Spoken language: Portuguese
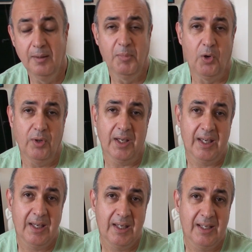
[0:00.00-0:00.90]
Bom,
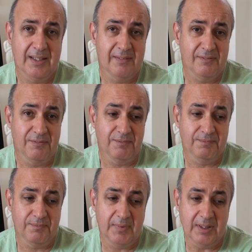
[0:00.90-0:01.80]
é,
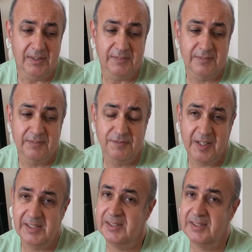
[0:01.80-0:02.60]
vai